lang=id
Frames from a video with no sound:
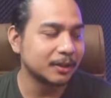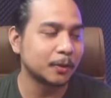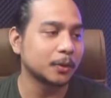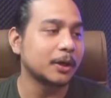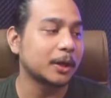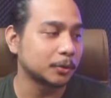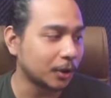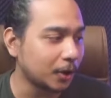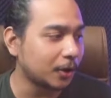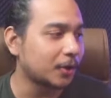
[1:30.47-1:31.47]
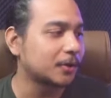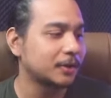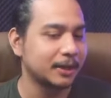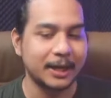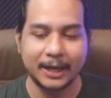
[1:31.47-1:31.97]
nonton Naruto
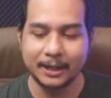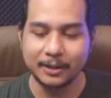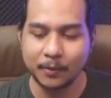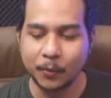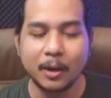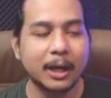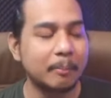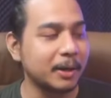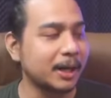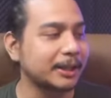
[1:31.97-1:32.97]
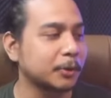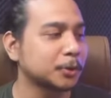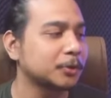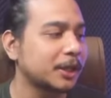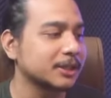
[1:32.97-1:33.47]
dan gue melihat
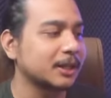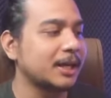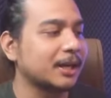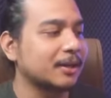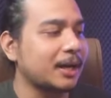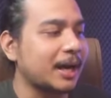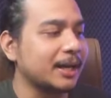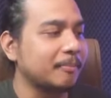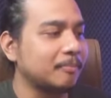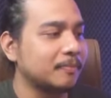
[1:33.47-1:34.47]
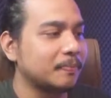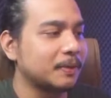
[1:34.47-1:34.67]
Naruto tuh nggak sekedar anim